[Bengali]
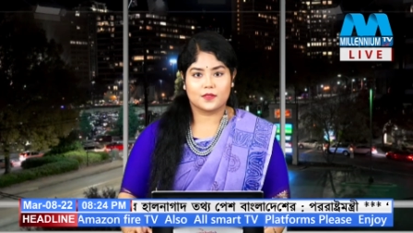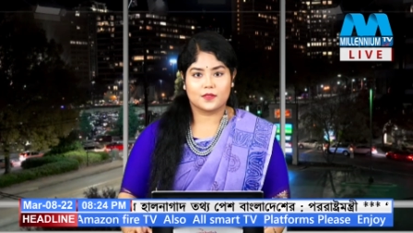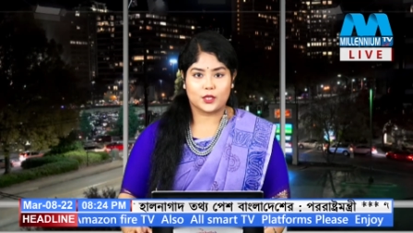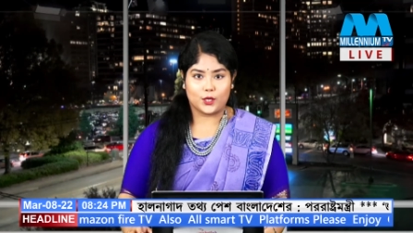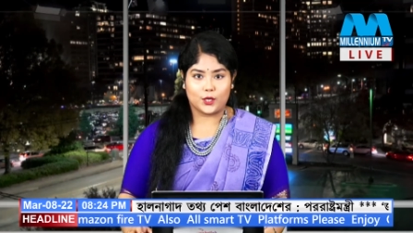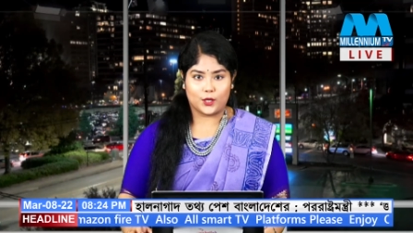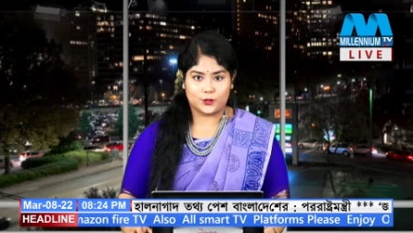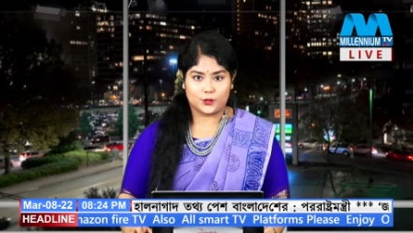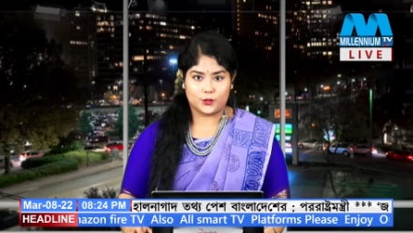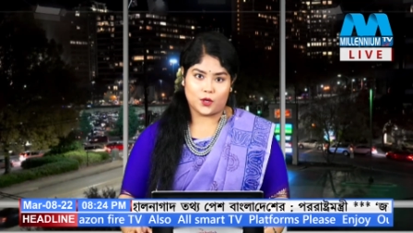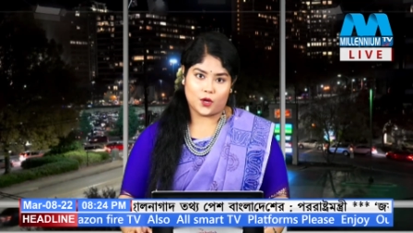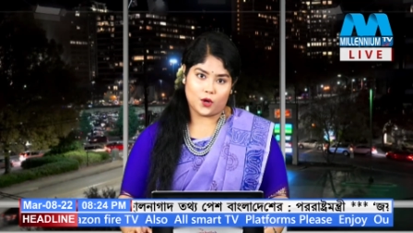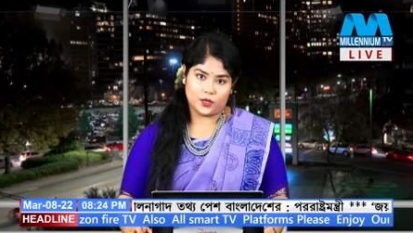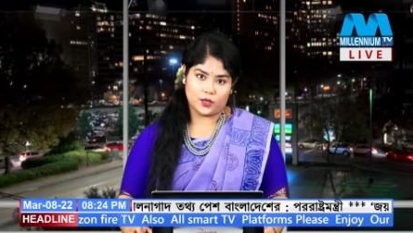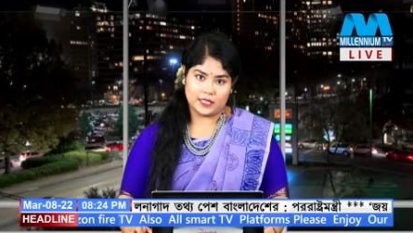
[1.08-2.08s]
গত
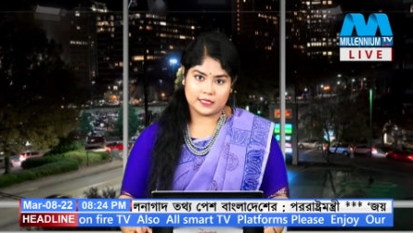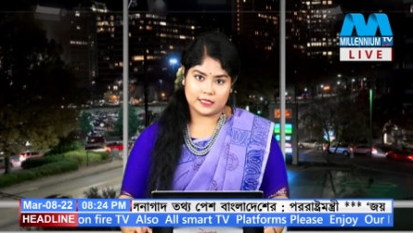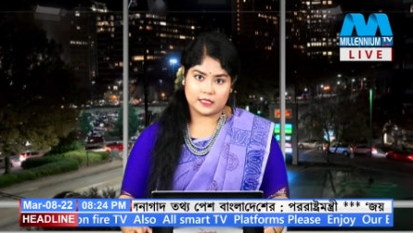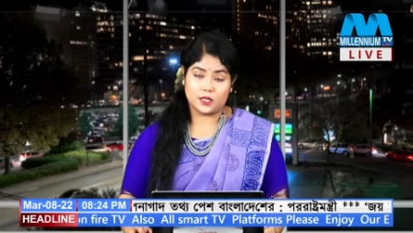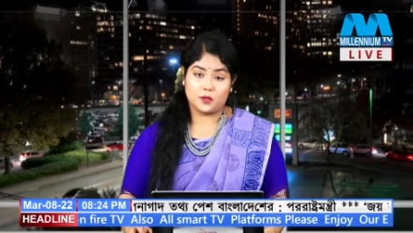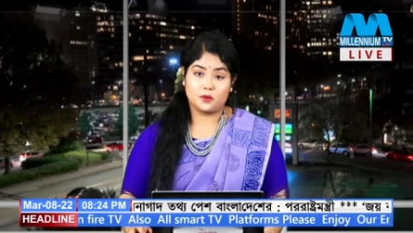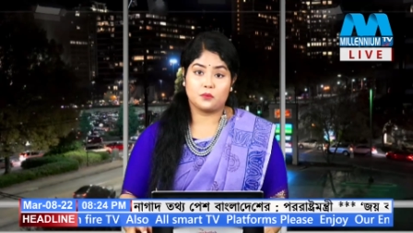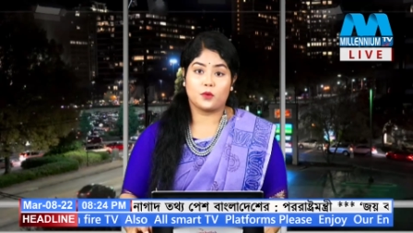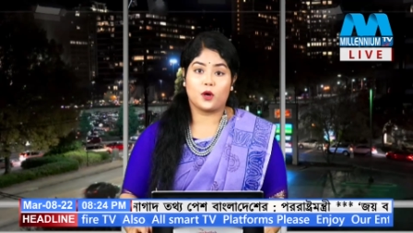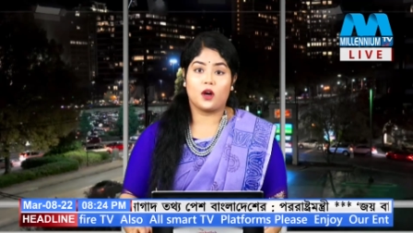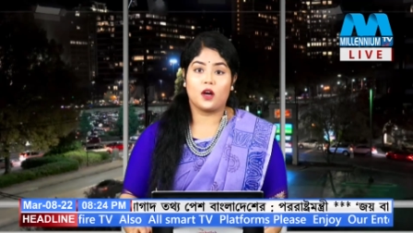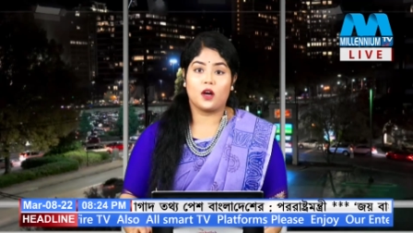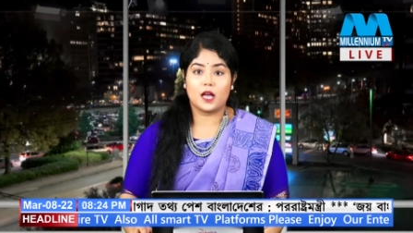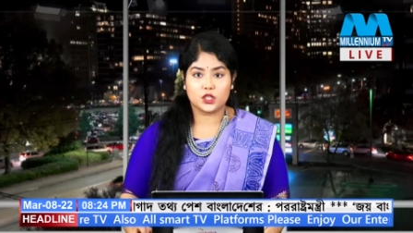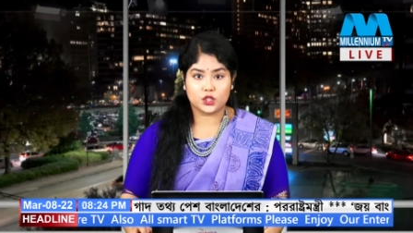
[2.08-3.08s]
অগাস্টে মহা
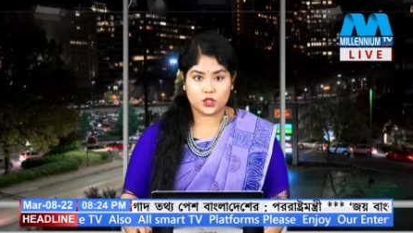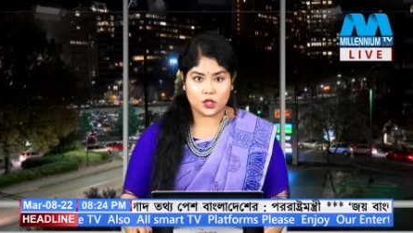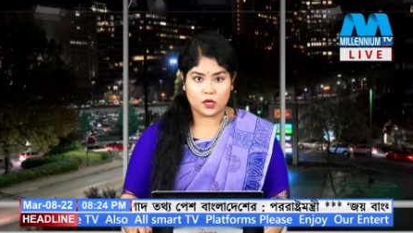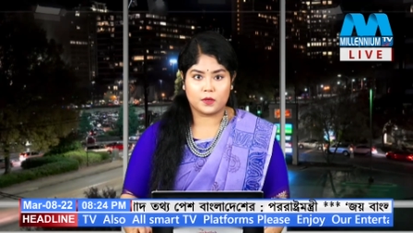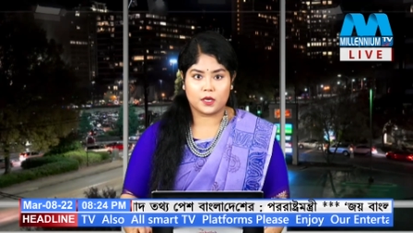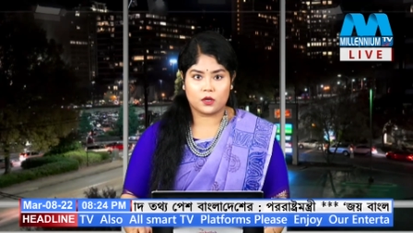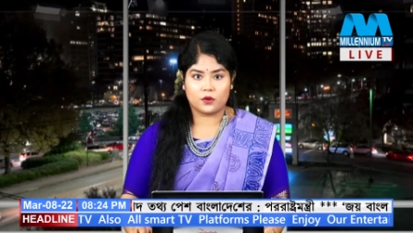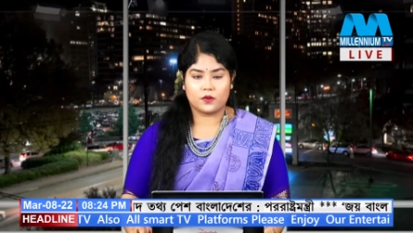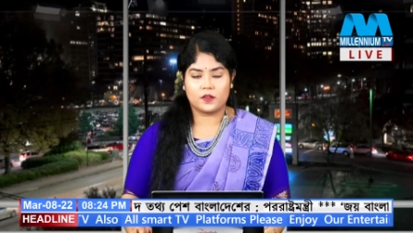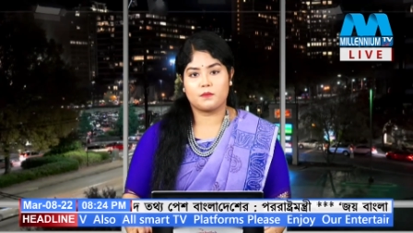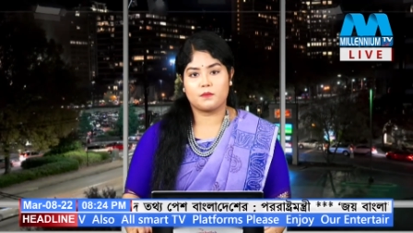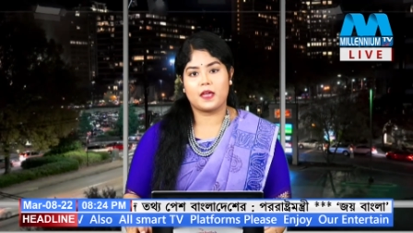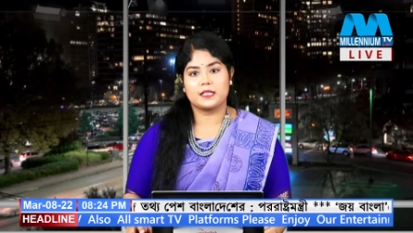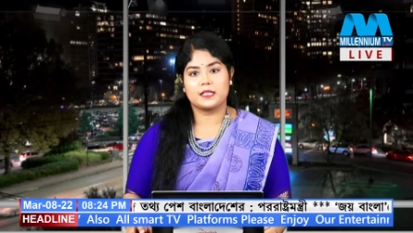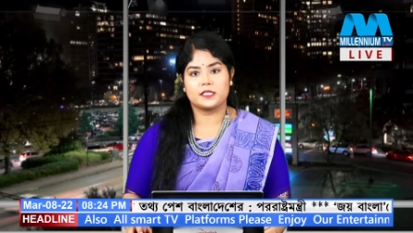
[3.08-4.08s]
সমারোহে
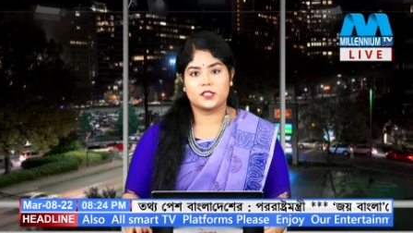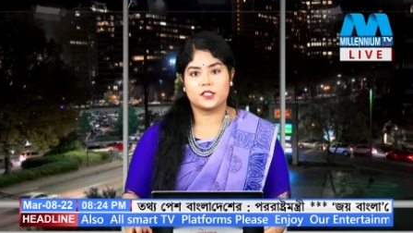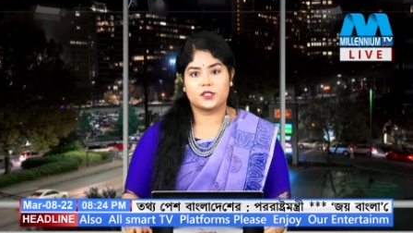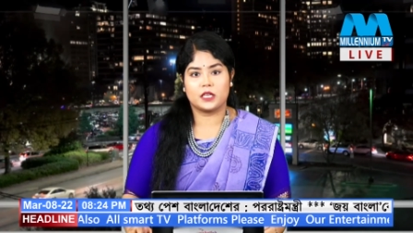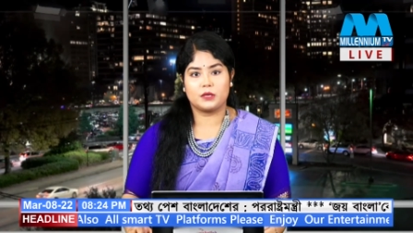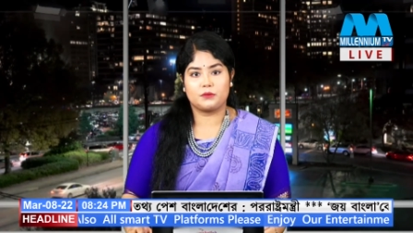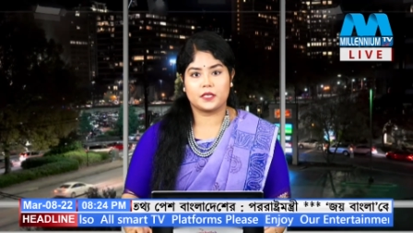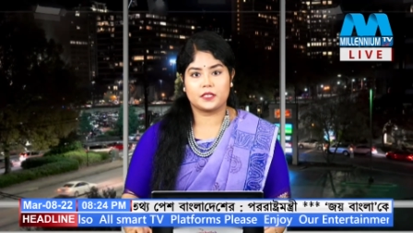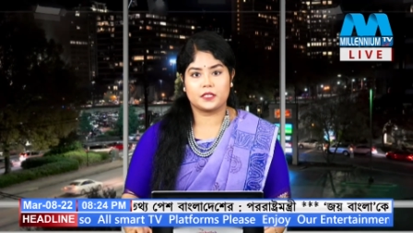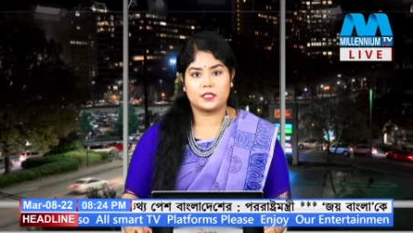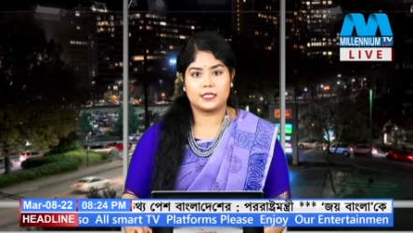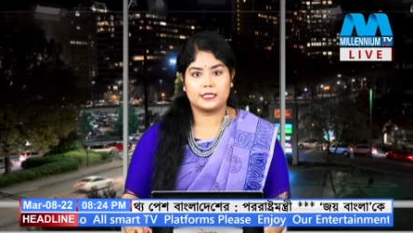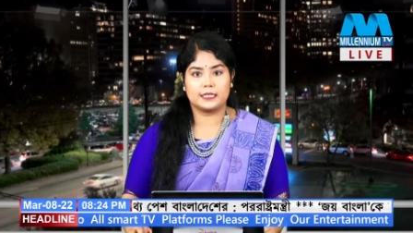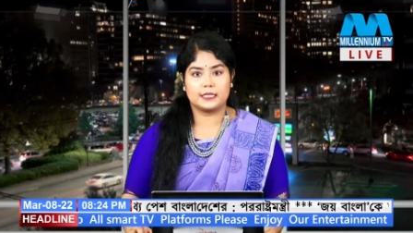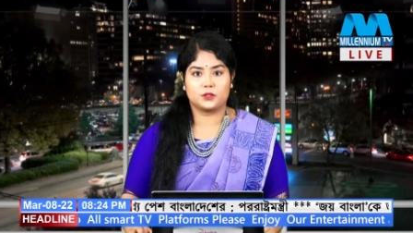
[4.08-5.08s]
ম্যানচেস্টার ইউনাইটেডের
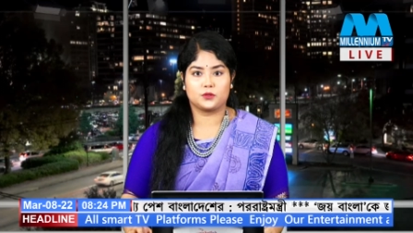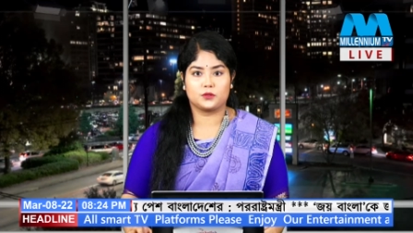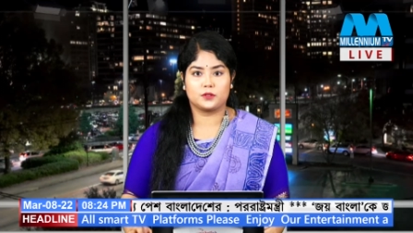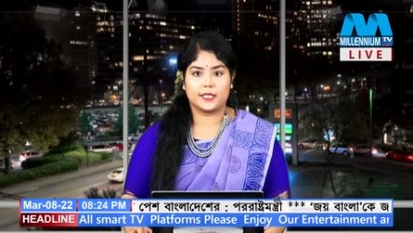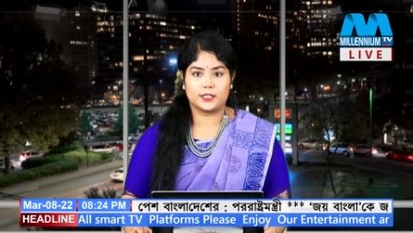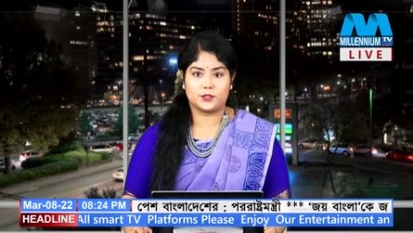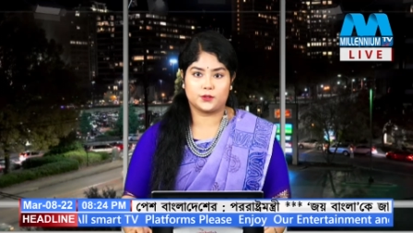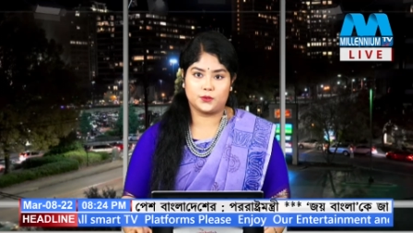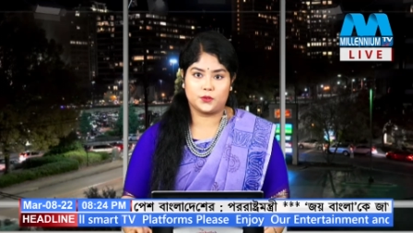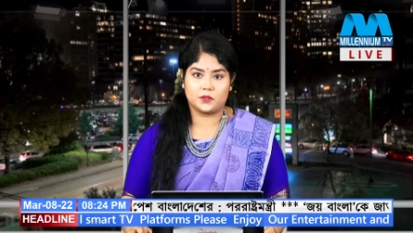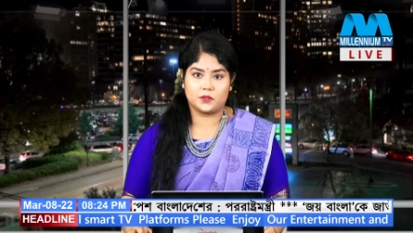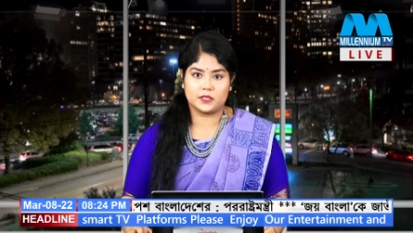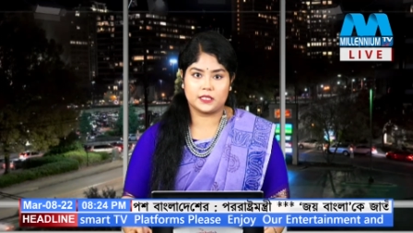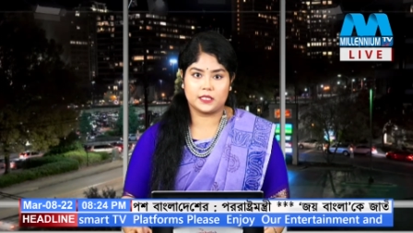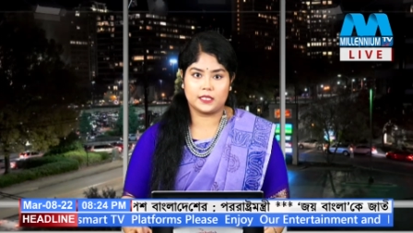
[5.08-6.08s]
দ্বিতীয় অধ্যায় শুরু
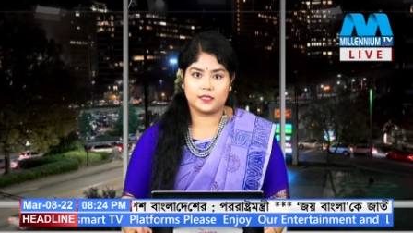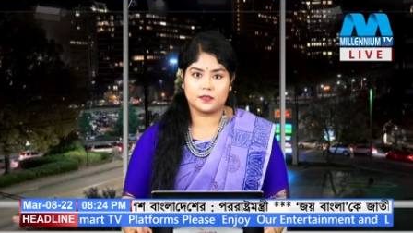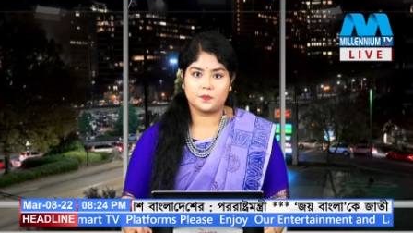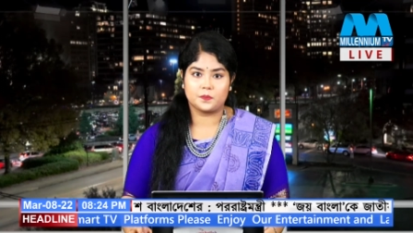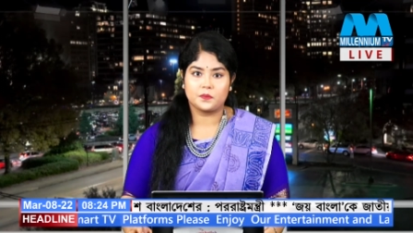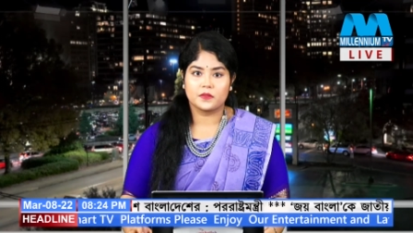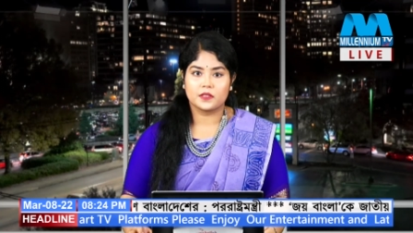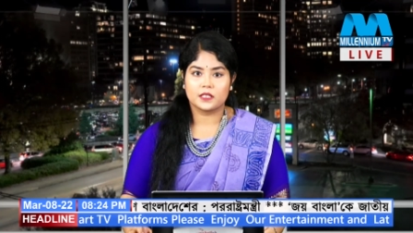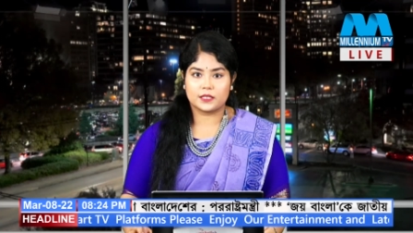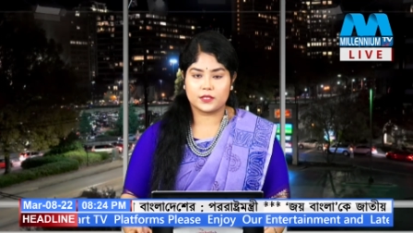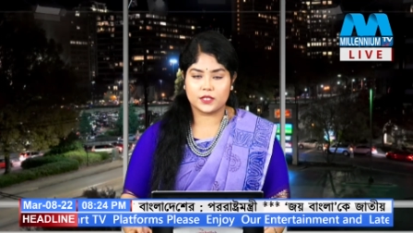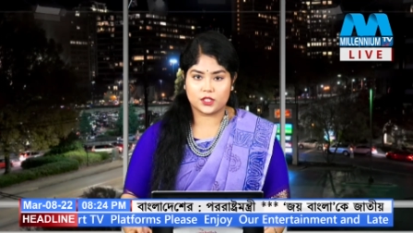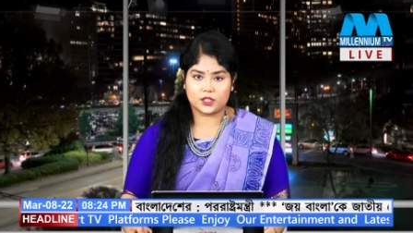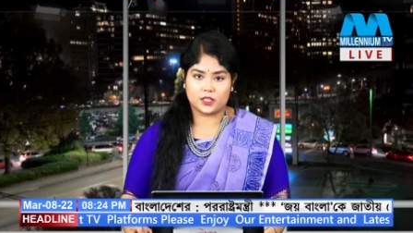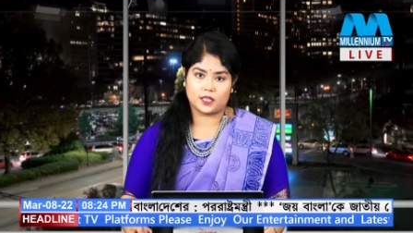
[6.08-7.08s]
করেছিলেন
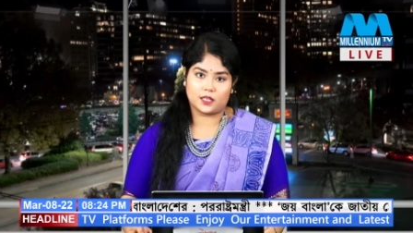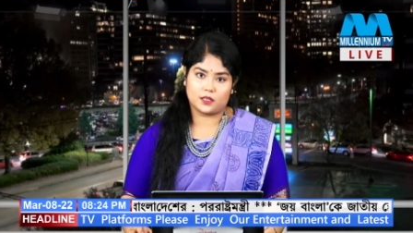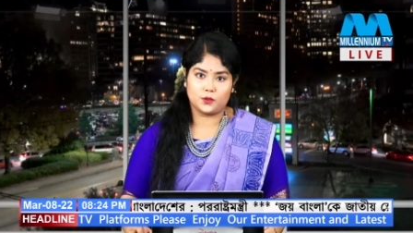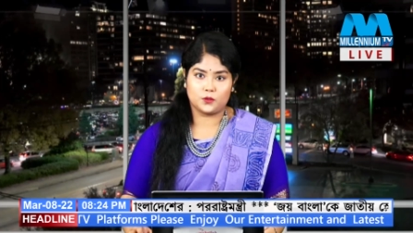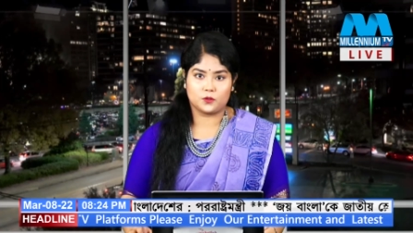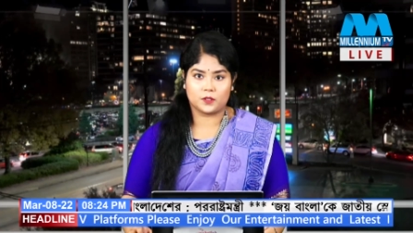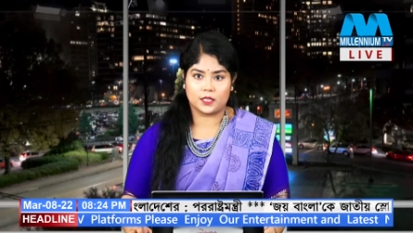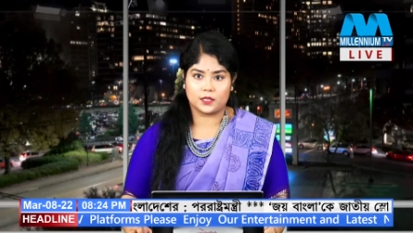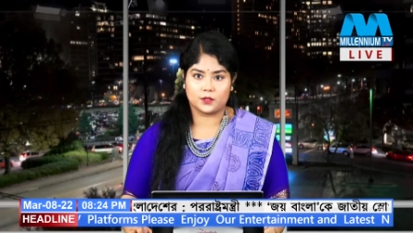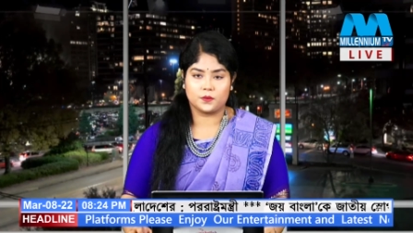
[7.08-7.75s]
ক্রিশ্চিয়ানো রোনালদো